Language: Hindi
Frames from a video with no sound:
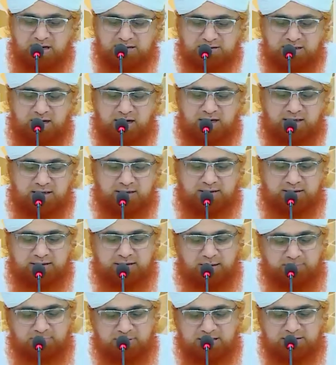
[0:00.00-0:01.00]
बेटा
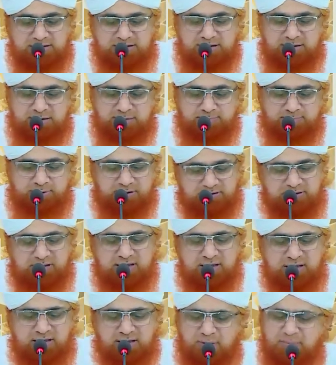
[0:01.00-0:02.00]
या बेटी
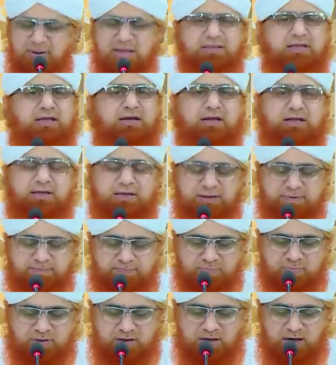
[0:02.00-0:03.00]
पढ़ते हैं कमाते नहीं
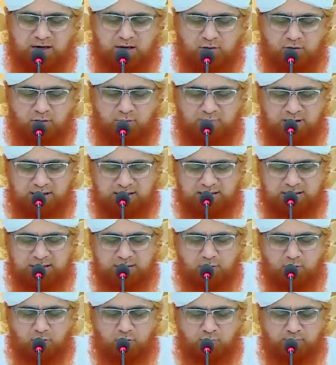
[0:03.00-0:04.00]
है क्या
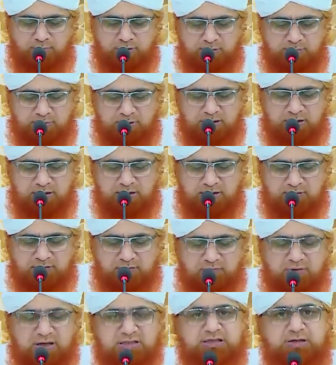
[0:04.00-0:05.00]
कुर्बानी उन पर भी
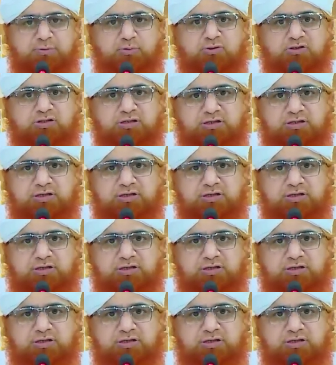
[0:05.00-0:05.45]
वाजिब हो